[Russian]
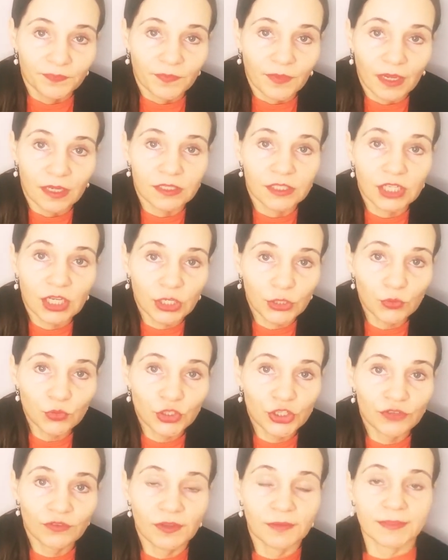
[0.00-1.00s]
Э,
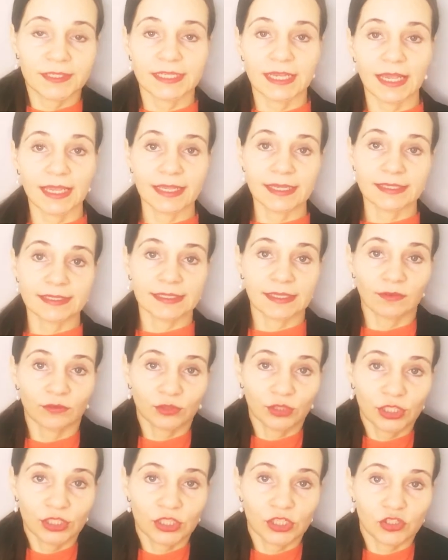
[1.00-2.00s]
скрючиваемся из-за
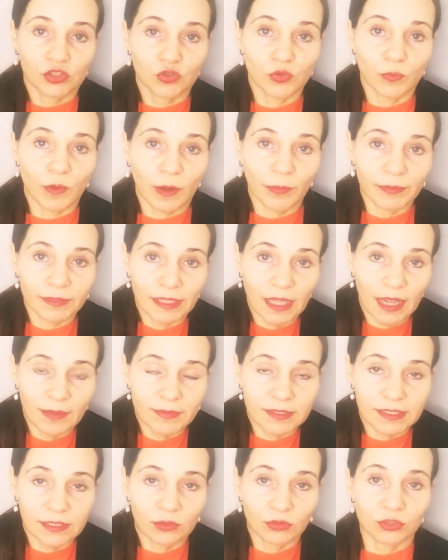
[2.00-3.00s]
вот этих сумок,
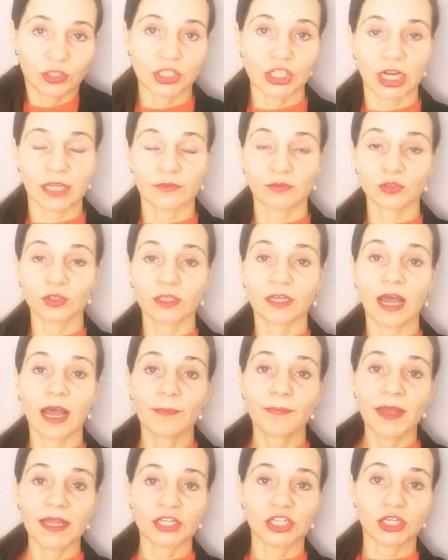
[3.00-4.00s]
пытаемся их удержать. Вот
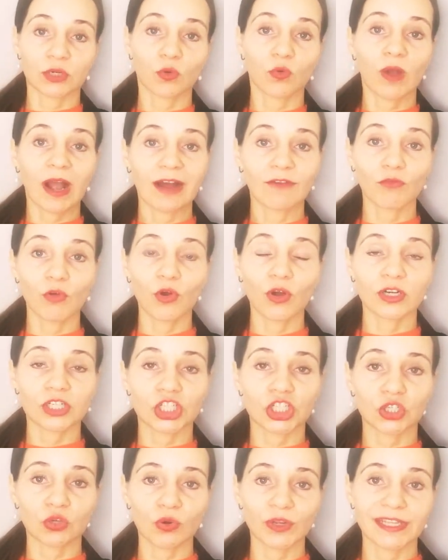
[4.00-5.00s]
опять же, у кого
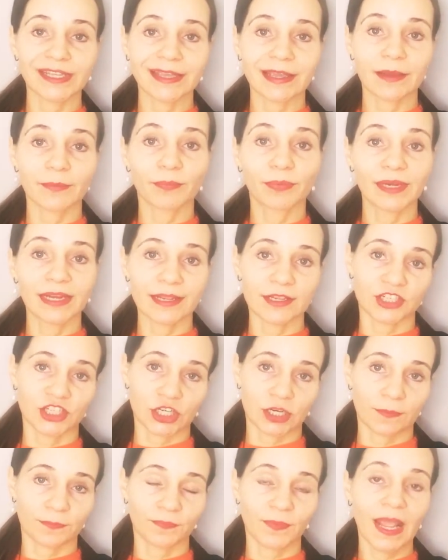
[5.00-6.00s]
широкие
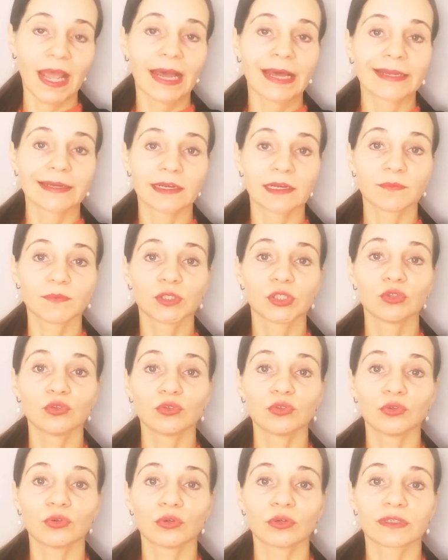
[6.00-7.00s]
плечи,
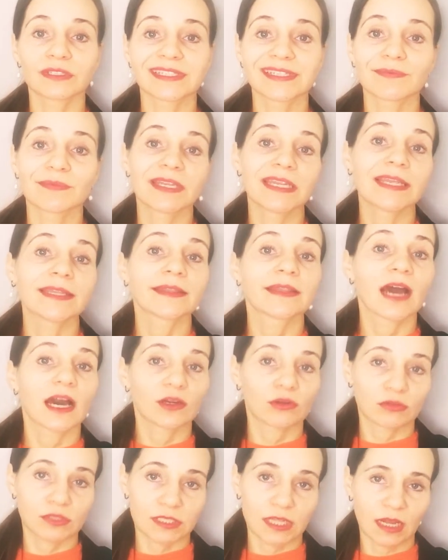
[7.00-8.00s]
рекомендую заменить на
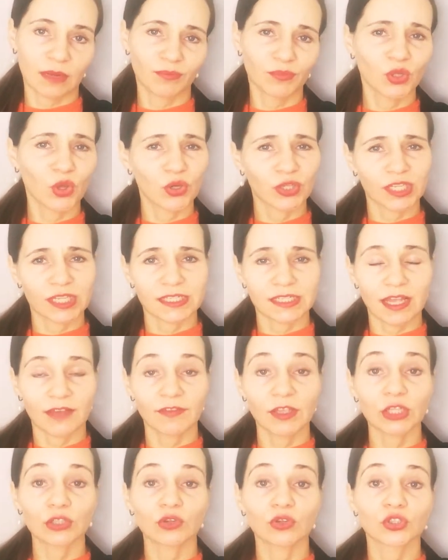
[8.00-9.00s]
рюкзак. Многие
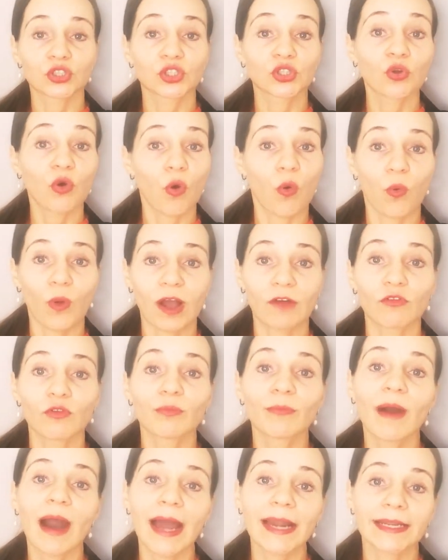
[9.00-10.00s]
советуют, но у кого
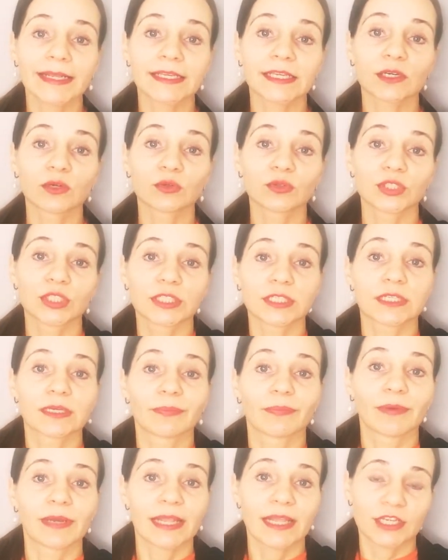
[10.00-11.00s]
маленькие худенькие
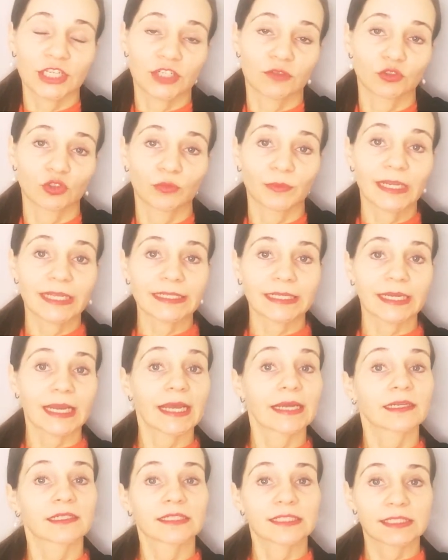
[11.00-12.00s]
плечи, вот у меня
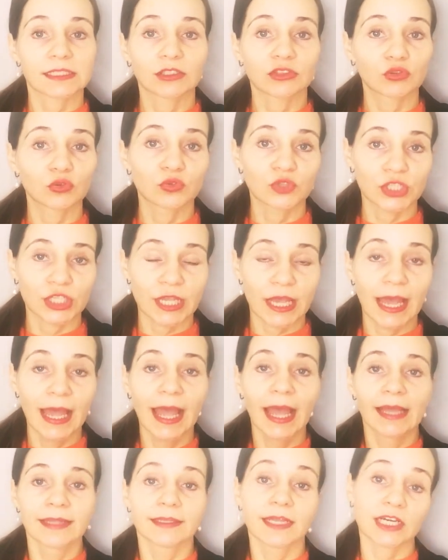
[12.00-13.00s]
такая конституция,
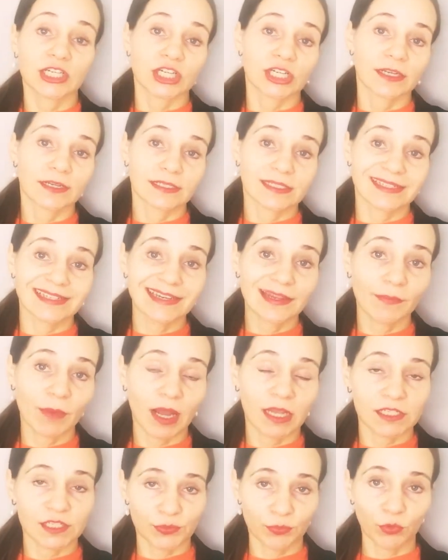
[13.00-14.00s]
даже
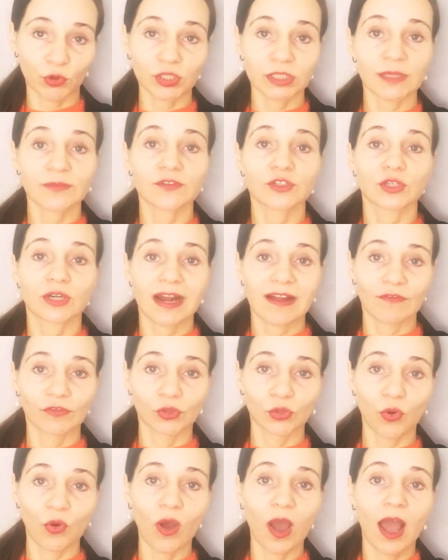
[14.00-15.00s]
занимаясь спортом, все
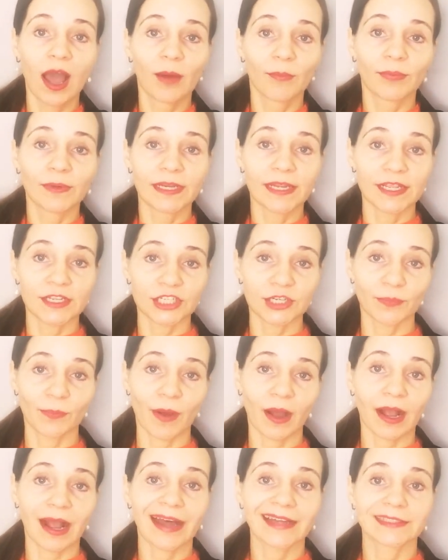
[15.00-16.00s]
равно плечи
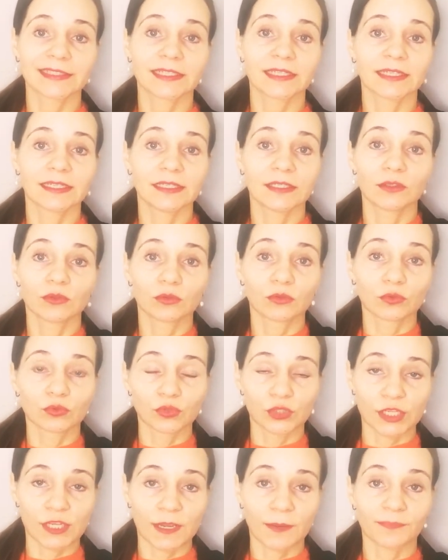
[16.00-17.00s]
покатые и
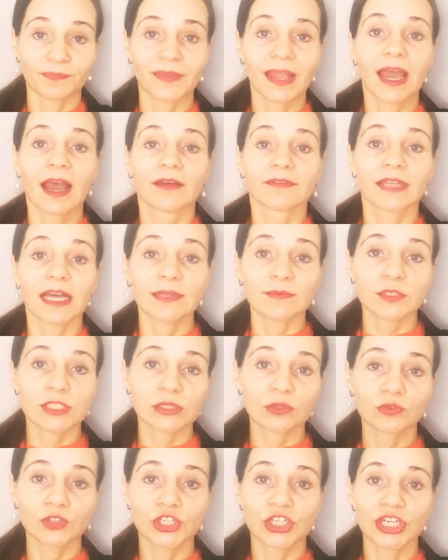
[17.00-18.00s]
узкие. В данном
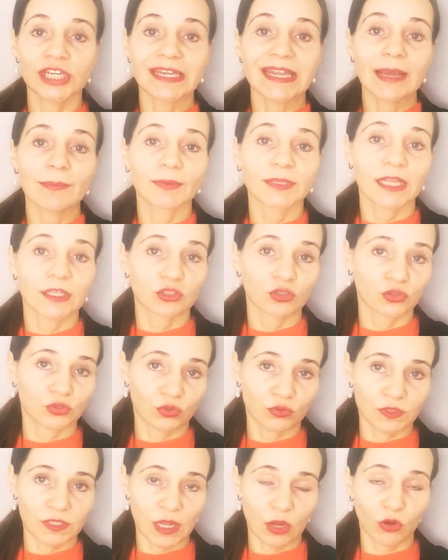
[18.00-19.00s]
случае не подойдет
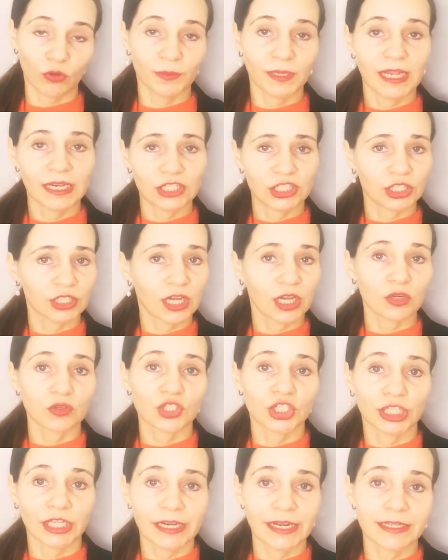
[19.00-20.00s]
рюкзак. У меня лежит
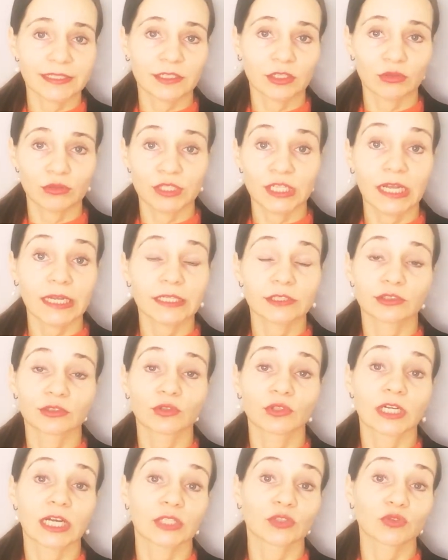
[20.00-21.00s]
хороший итальянский рюкзак,
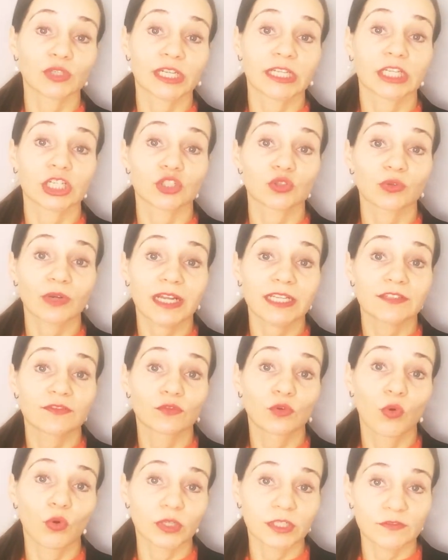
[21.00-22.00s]
который я ношу раз
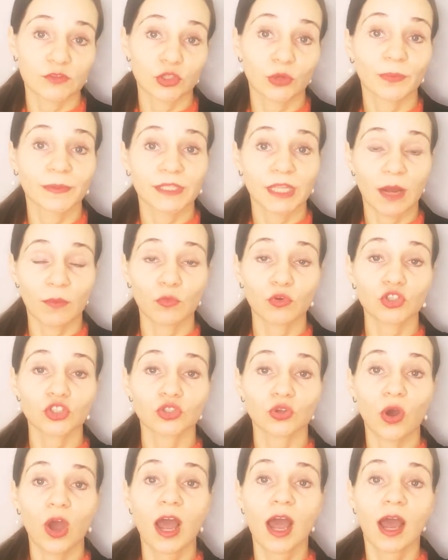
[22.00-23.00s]
в год. И все потому,
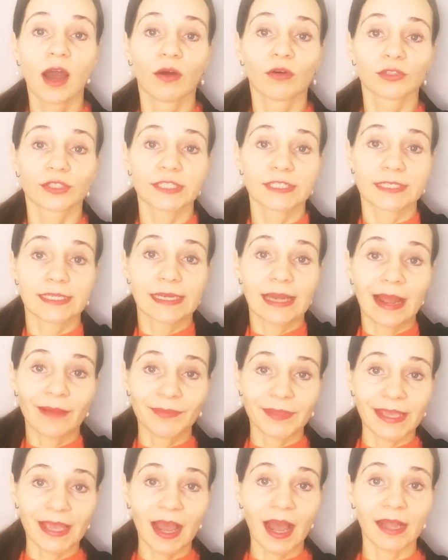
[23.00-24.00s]
что вот эти
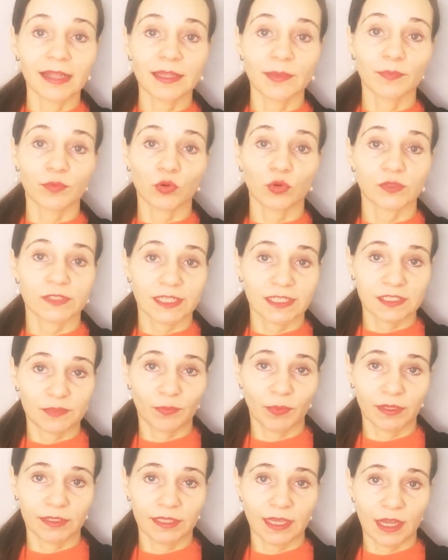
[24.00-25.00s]
лямки, они просто
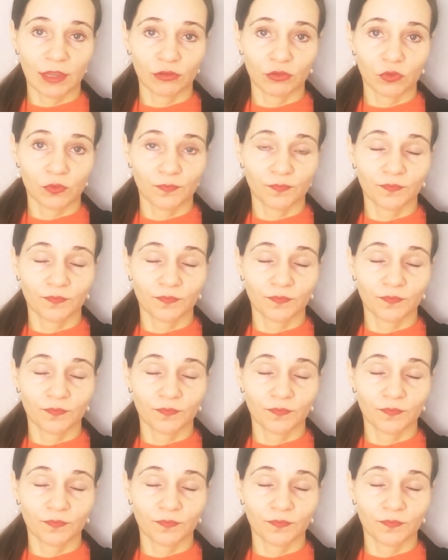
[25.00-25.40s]
спадают